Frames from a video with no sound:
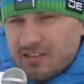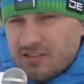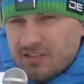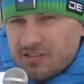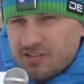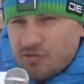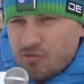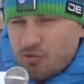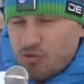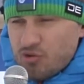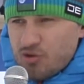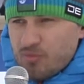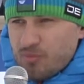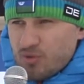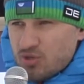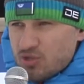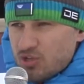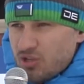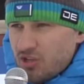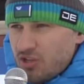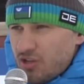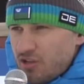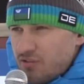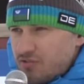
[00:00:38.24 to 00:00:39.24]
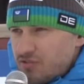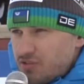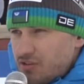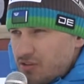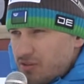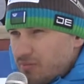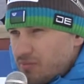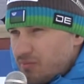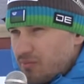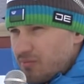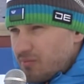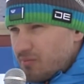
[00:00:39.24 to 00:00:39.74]
Сегодня пожелаю
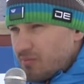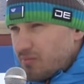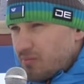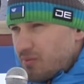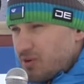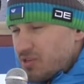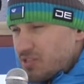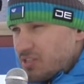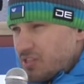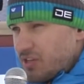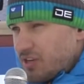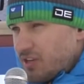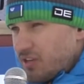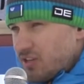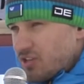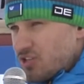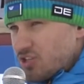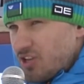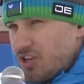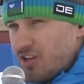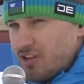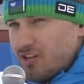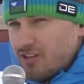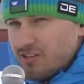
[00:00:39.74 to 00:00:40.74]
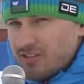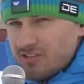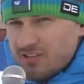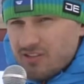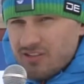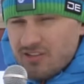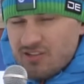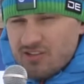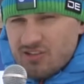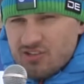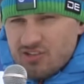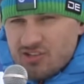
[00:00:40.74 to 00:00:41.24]
всем быстрой лыжни,
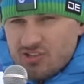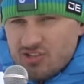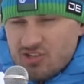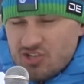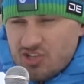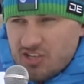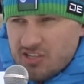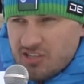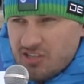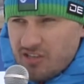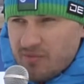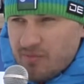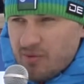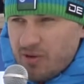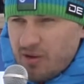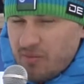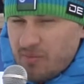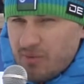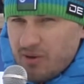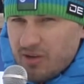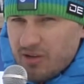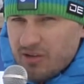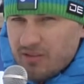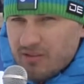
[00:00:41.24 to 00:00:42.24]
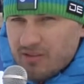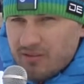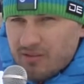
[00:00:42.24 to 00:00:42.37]
честной борьбы.